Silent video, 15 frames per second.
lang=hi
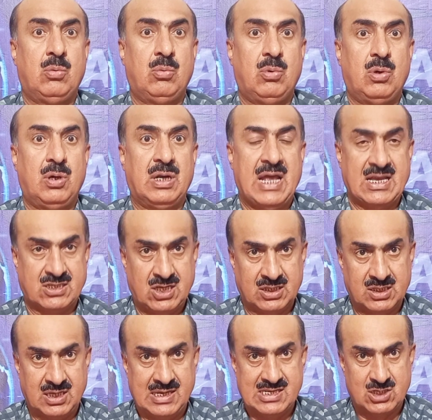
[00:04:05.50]
रियासत
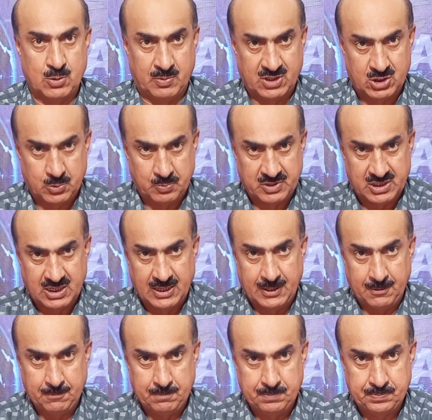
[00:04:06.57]
की इस्टबलिशमेंट ने
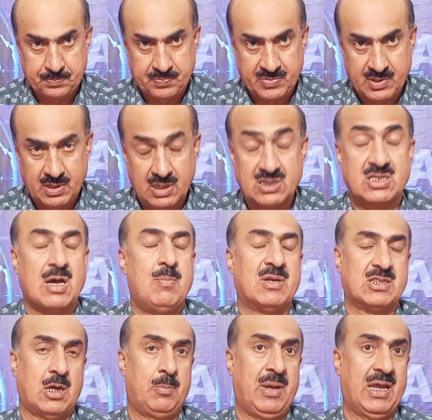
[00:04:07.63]
इसका
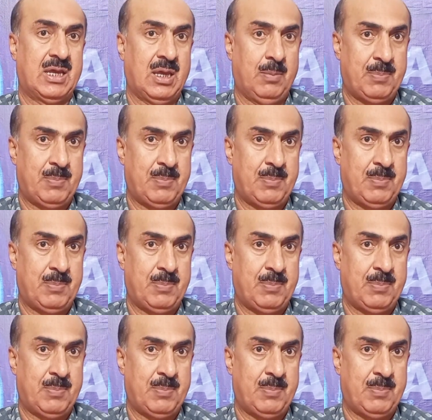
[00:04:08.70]
मतलब है कि